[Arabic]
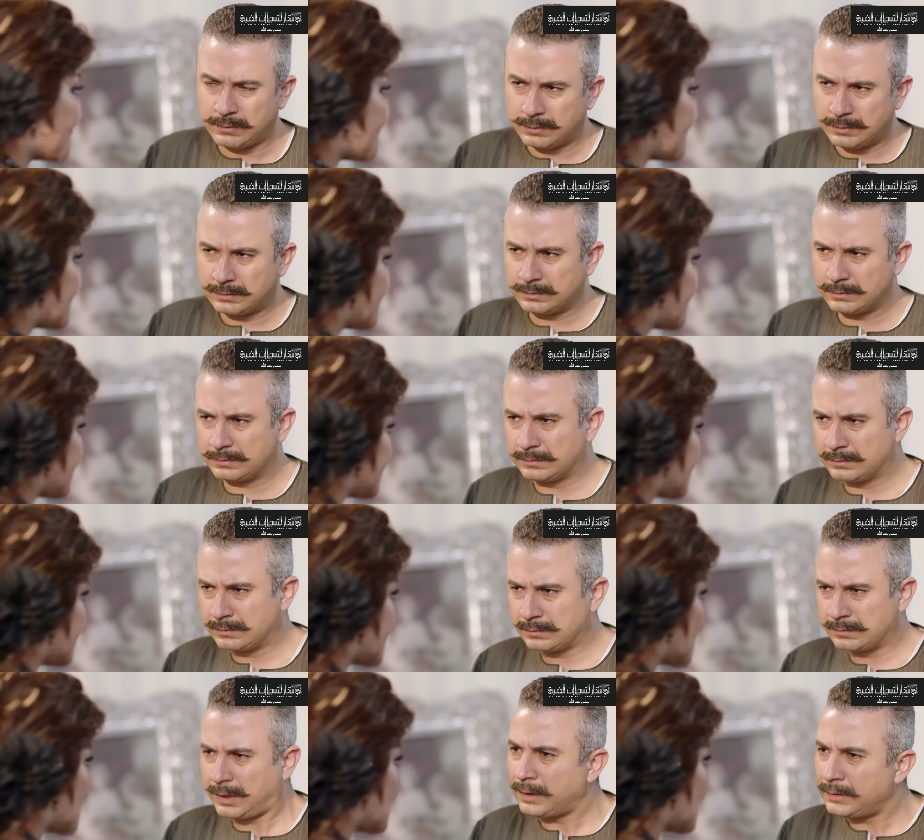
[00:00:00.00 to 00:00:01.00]
ايوه
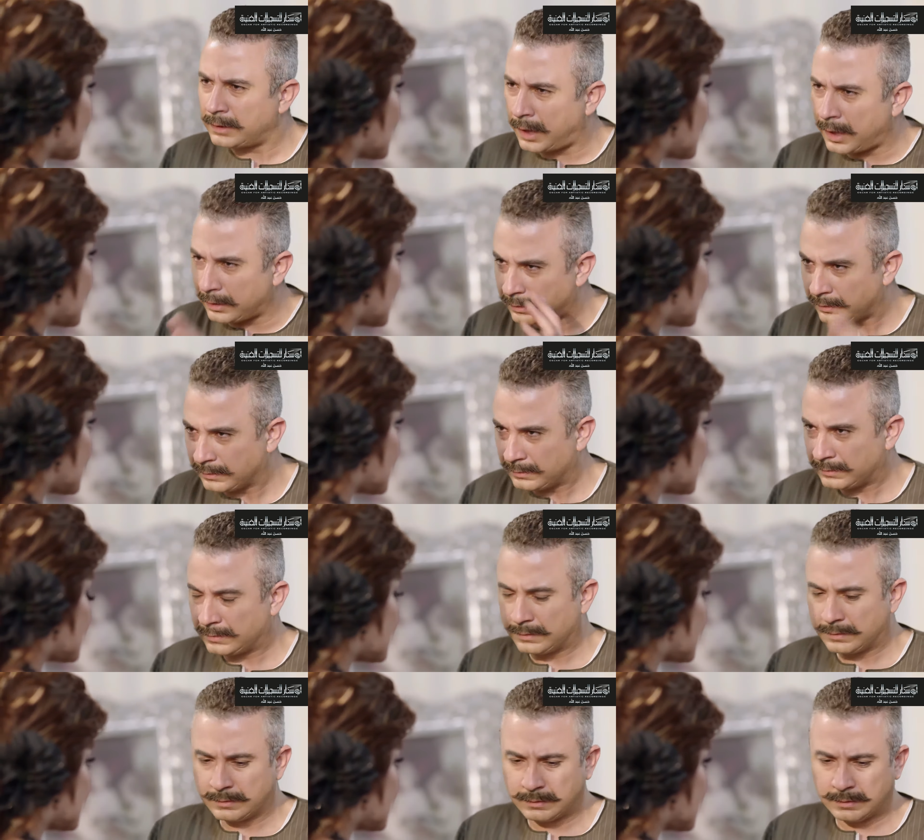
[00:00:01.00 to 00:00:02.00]
انت عندك حق
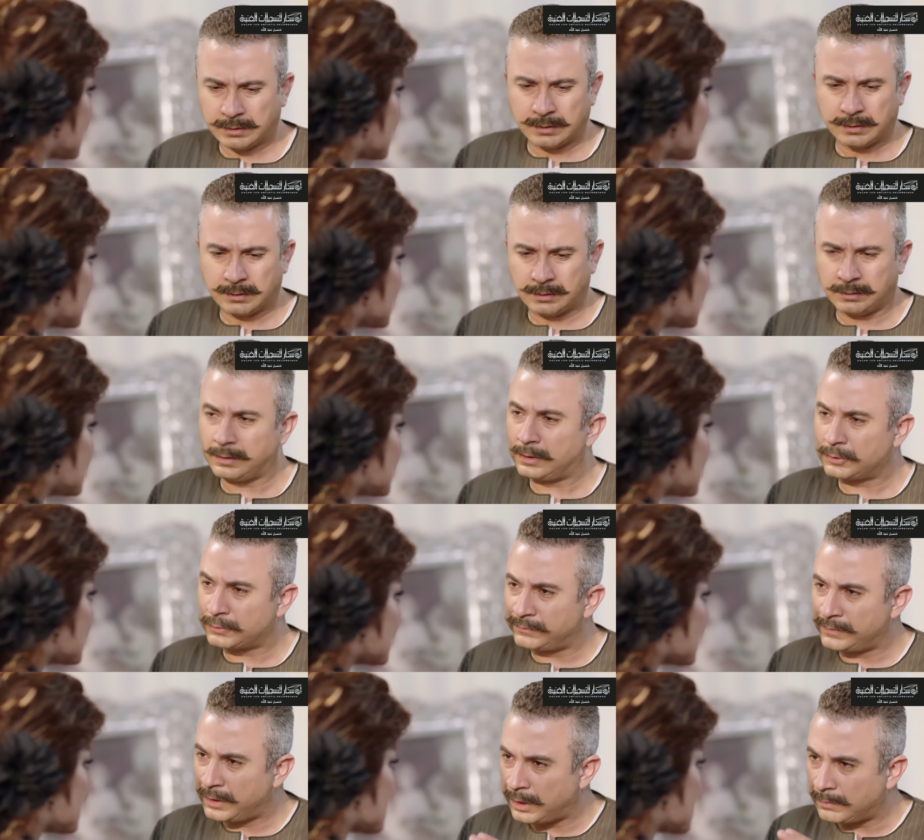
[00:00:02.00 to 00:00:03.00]
احنا لا
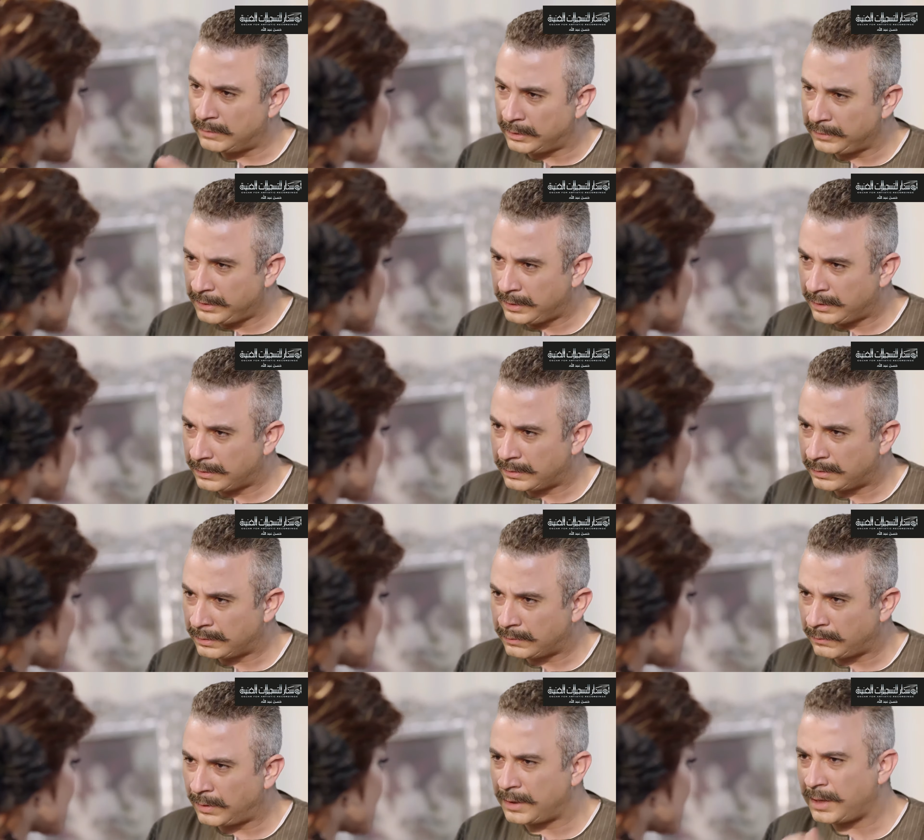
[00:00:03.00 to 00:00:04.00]
شفناه قبل كده
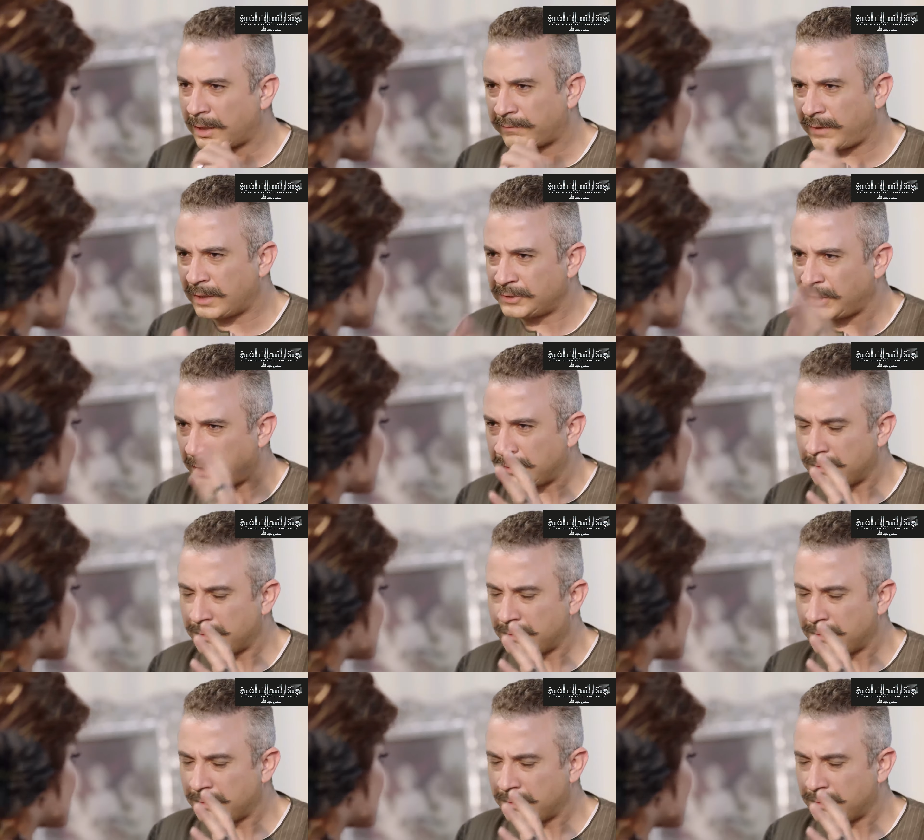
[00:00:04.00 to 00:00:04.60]
ولا نعرف حاجه